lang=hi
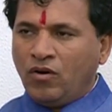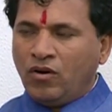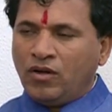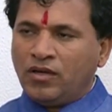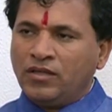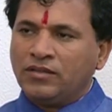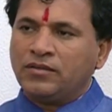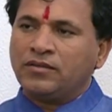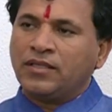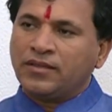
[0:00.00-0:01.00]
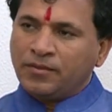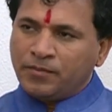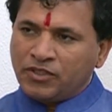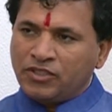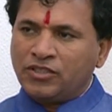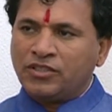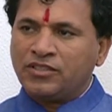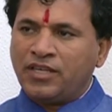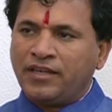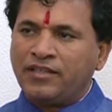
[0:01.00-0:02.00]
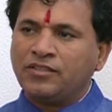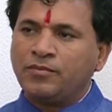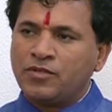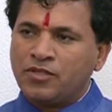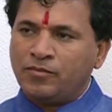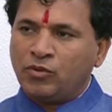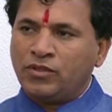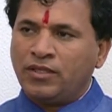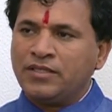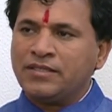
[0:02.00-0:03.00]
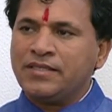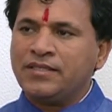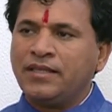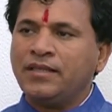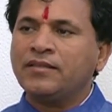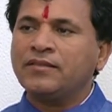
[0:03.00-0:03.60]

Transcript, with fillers: और सत्तर प्रतिशत किसान ऐसी फसल बोते हैं जिससे